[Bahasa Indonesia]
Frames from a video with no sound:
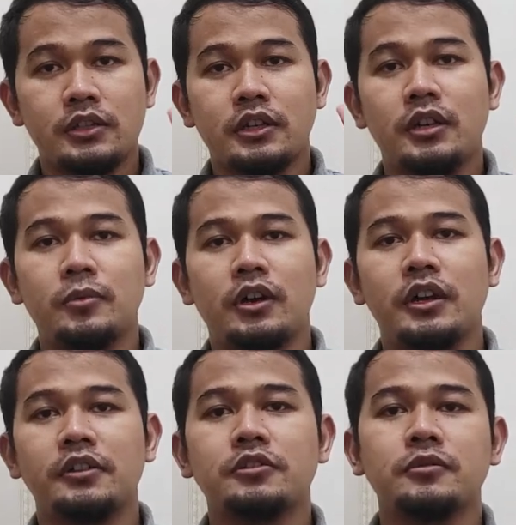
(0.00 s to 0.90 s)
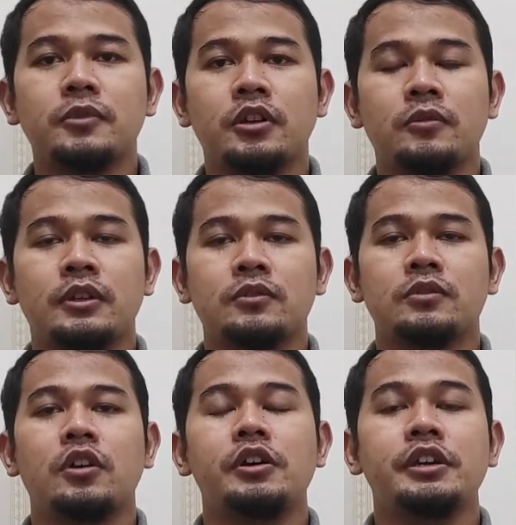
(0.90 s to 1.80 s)
Assalamualaikum
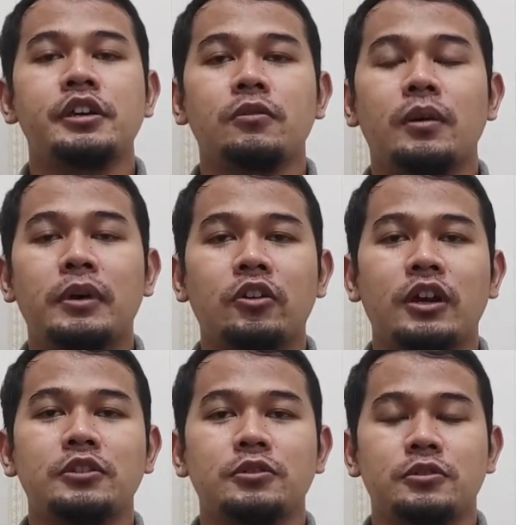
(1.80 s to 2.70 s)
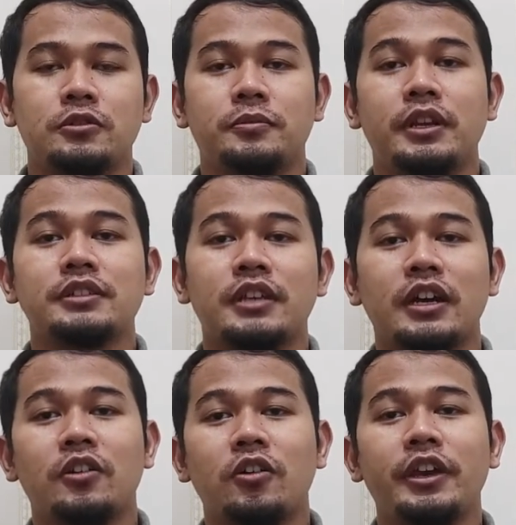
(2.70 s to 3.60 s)
warahmatullahi wabarakatuh.
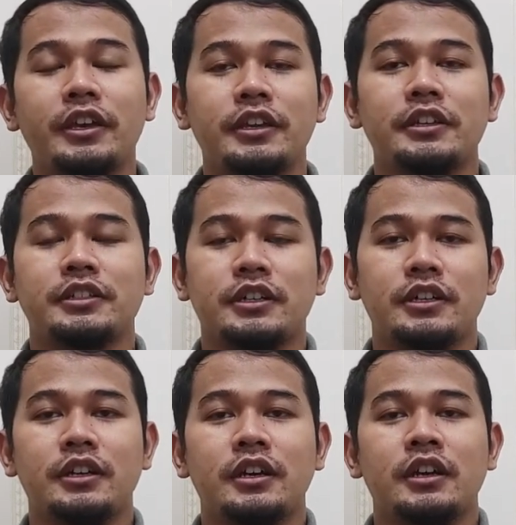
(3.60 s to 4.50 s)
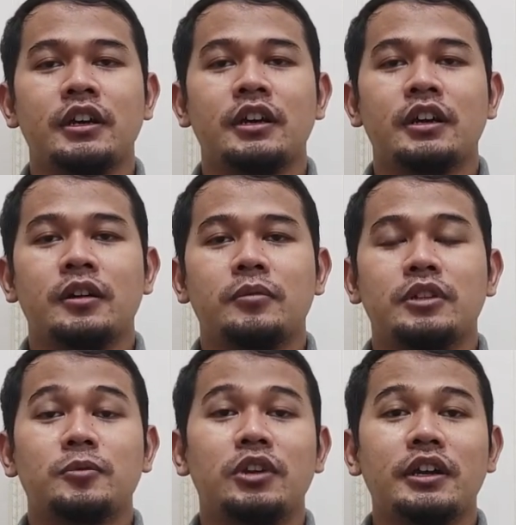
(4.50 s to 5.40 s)
Minasang ogenki desu
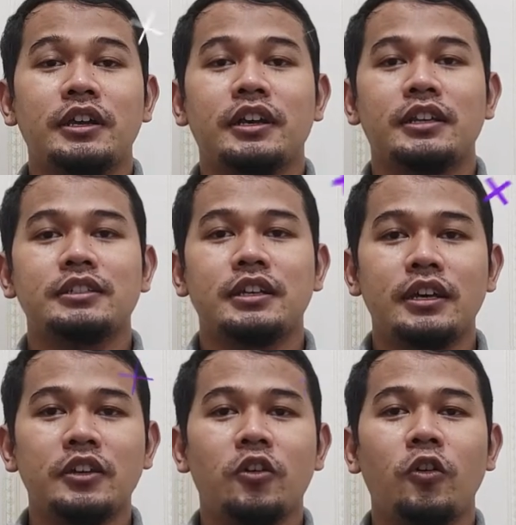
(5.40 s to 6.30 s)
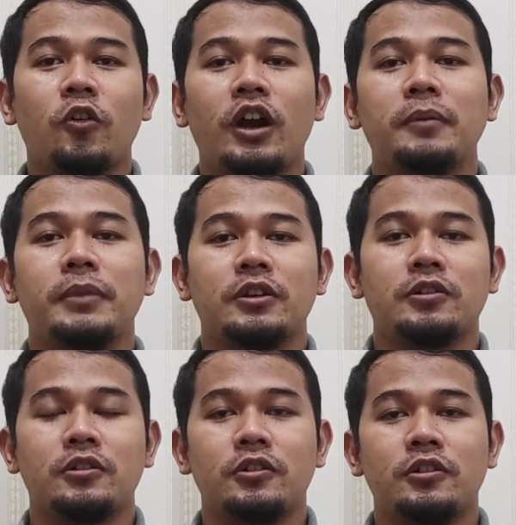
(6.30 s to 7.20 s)
Bertemu lagi dengan saya Nihongo
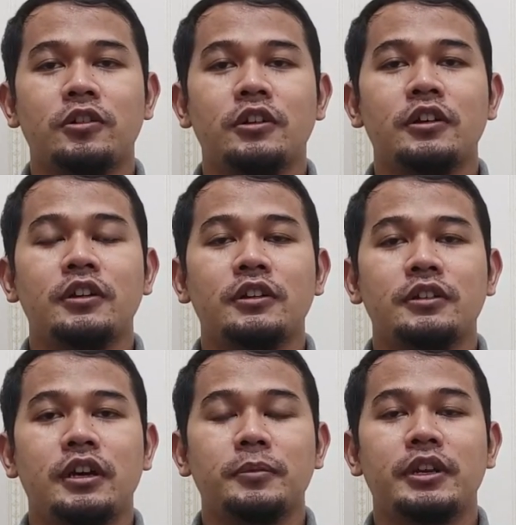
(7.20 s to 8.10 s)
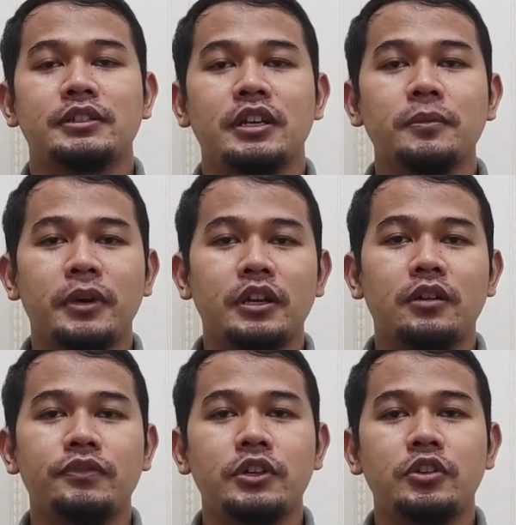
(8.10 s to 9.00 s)
Gambaro. Ya, minasang
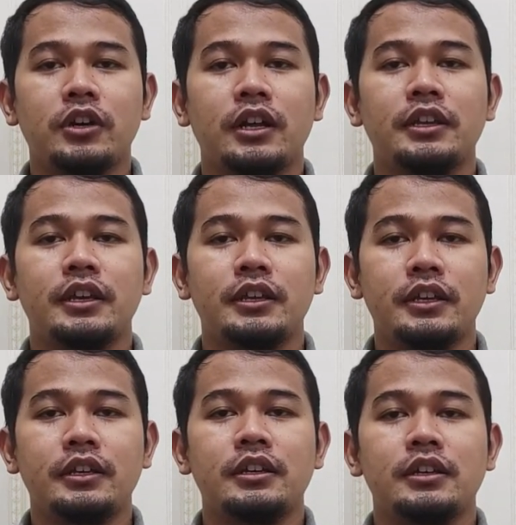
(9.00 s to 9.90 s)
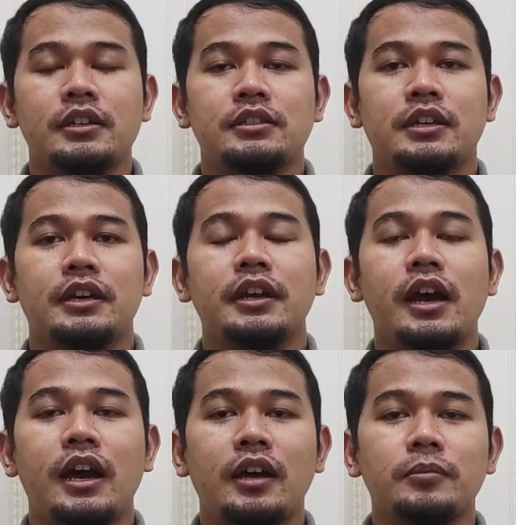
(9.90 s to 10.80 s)
pada video kali ini saya
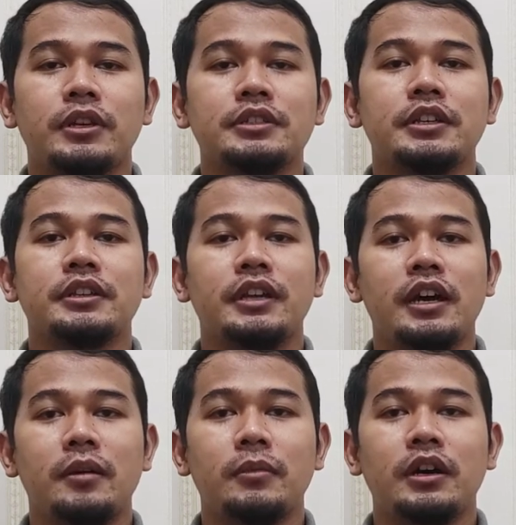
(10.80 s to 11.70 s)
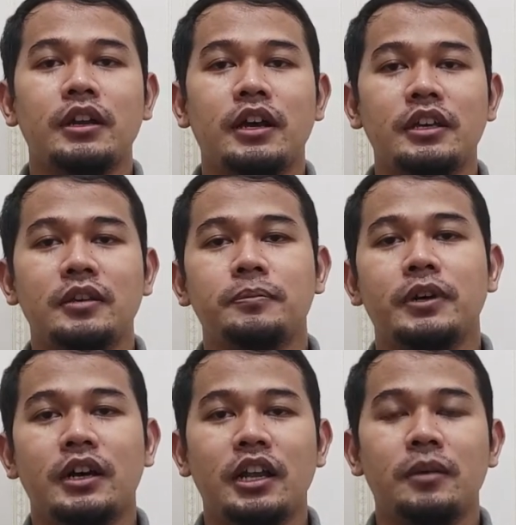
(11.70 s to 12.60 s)
akan bercerita mengenai
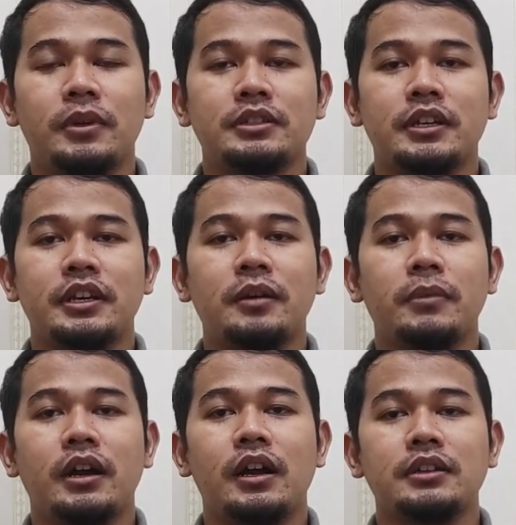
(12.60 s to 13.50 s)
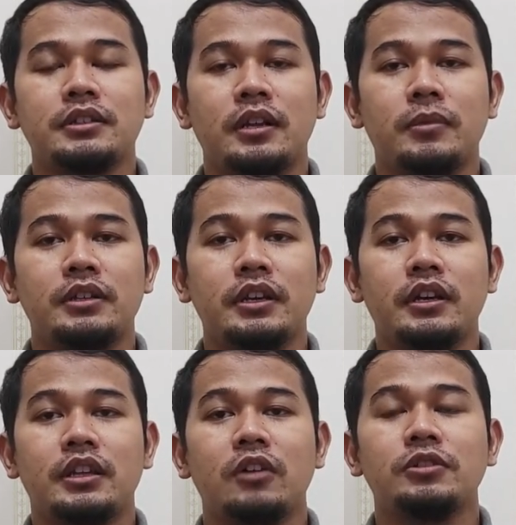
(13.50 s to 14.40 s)
pengalaman saya magang selama
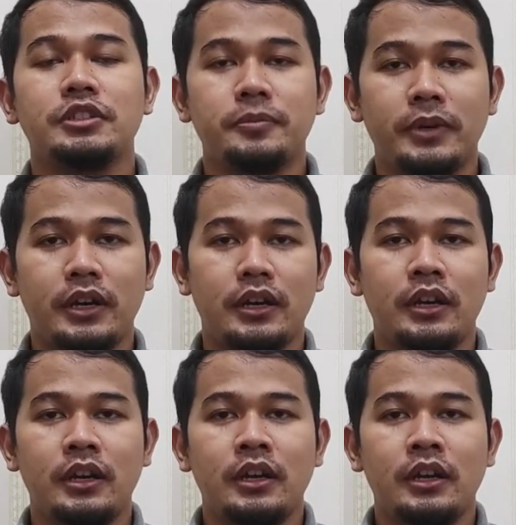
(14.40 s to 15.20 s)
3 tahun di Jepang.